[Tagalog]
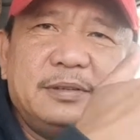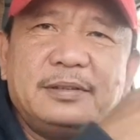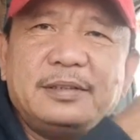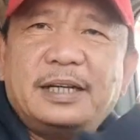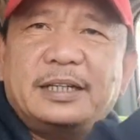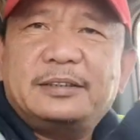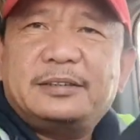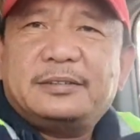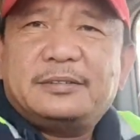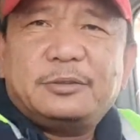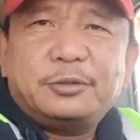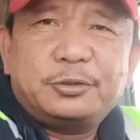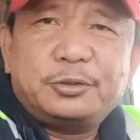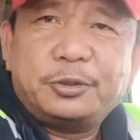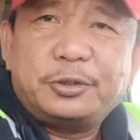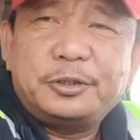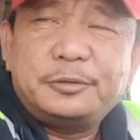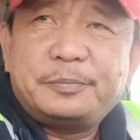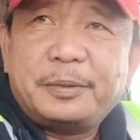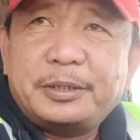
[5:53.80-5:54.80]

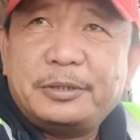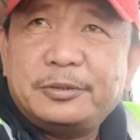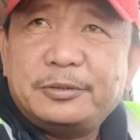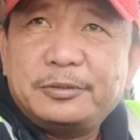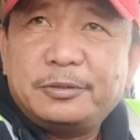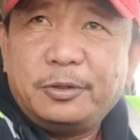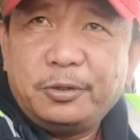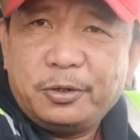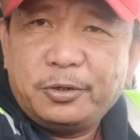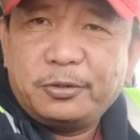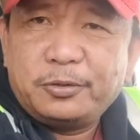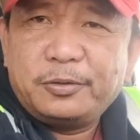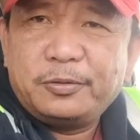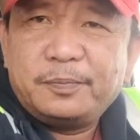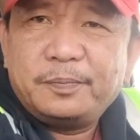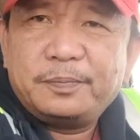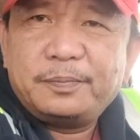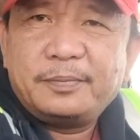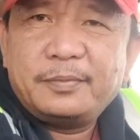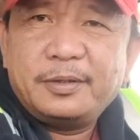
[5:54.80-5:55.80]
nagtuturn pa yung gulong
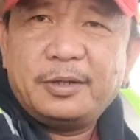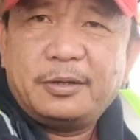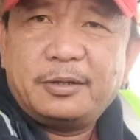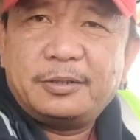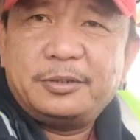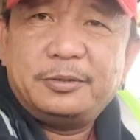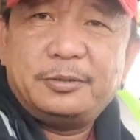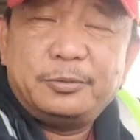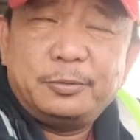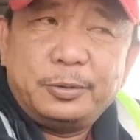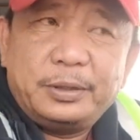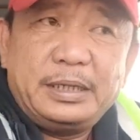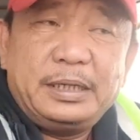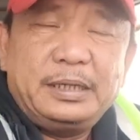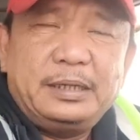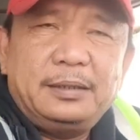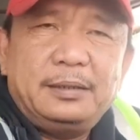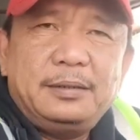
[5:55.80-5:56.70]
or yung wheel.